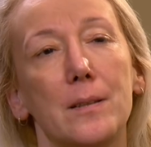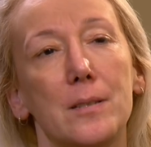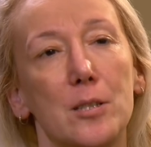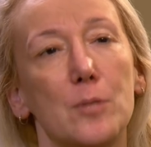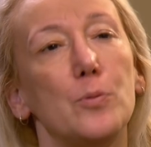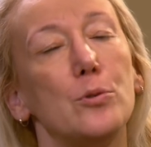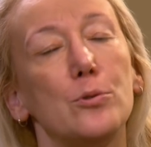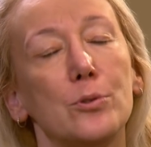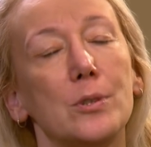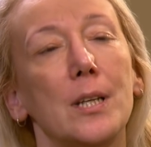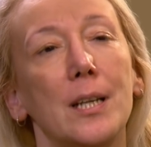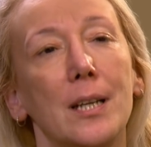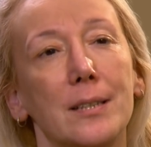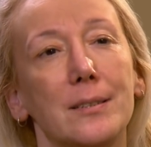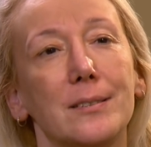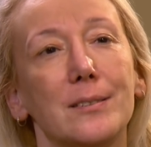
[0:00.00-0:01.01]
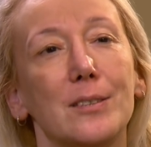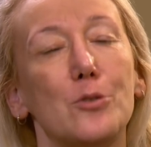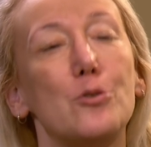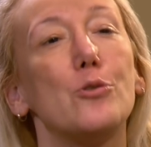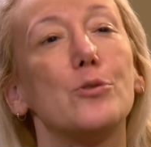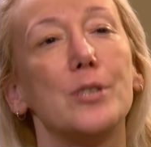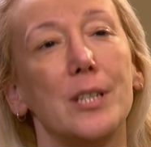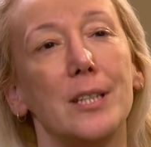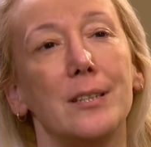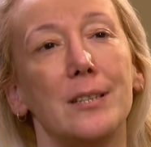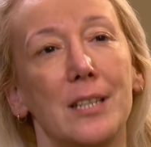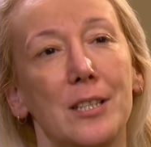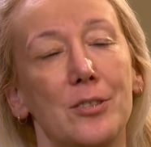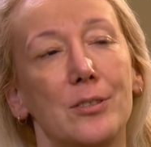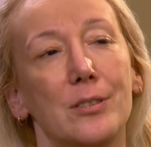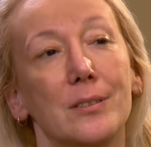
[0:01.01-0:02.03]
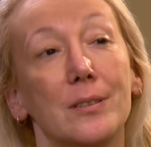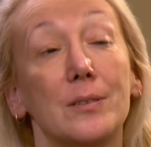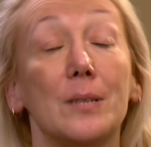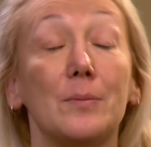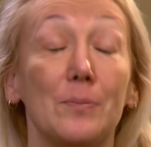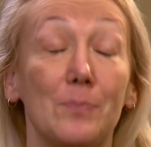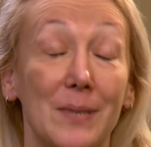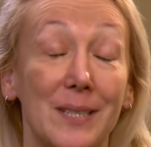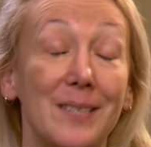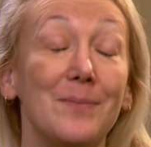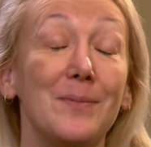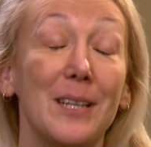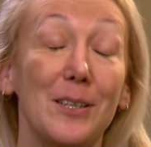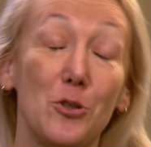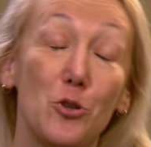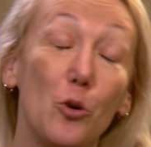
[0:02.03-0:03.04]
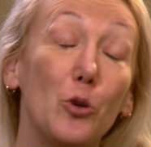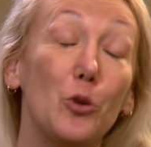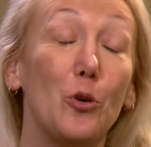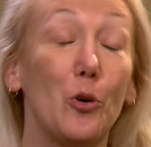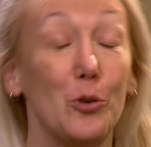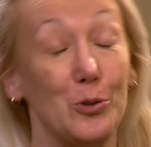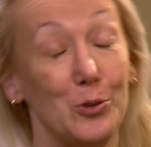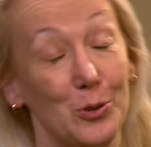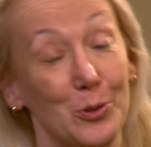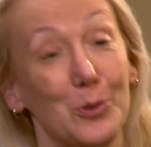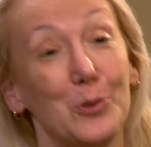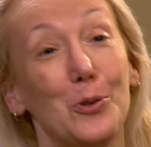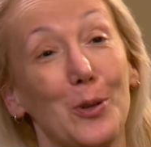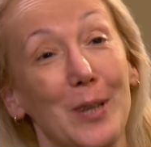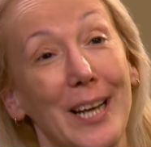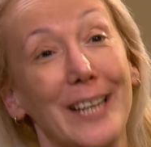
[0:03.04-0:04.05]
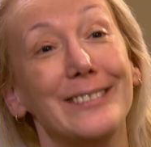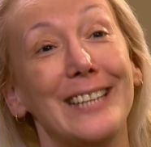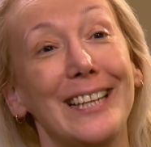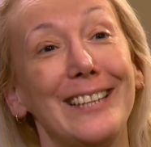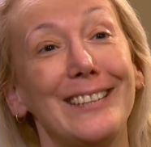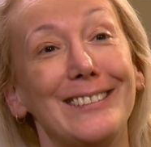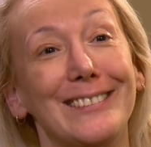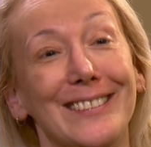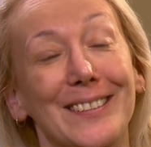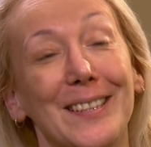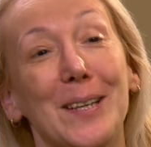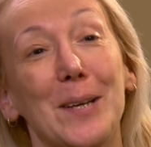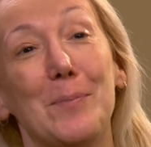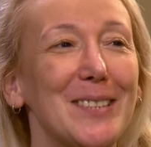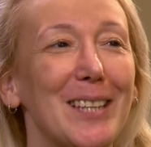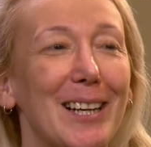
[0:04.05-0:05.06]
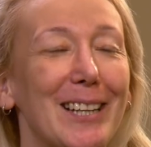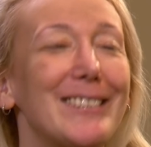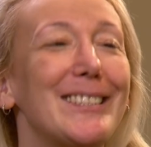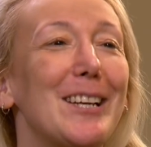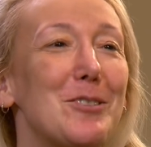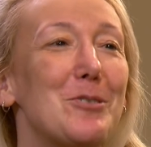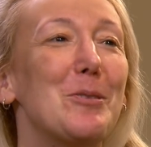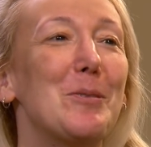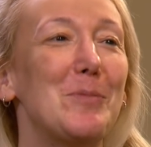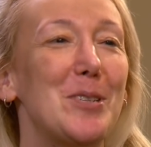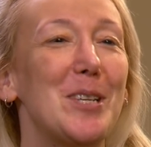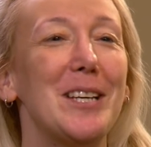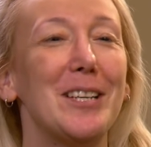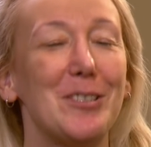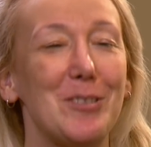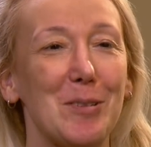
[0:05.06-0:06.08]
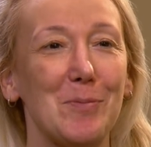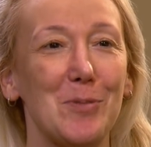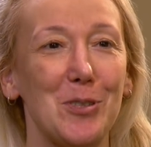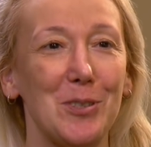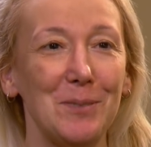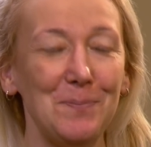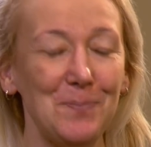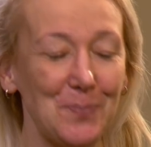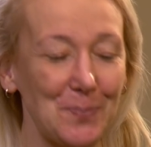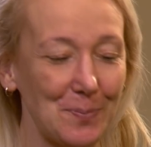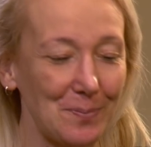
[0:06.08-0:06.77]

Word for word: spor onun hayatında çok şeyi değiştirdi. Tabii bizim de çok yordu. Kolay değildi. Hatta şöyle bir şey yaşamıştım.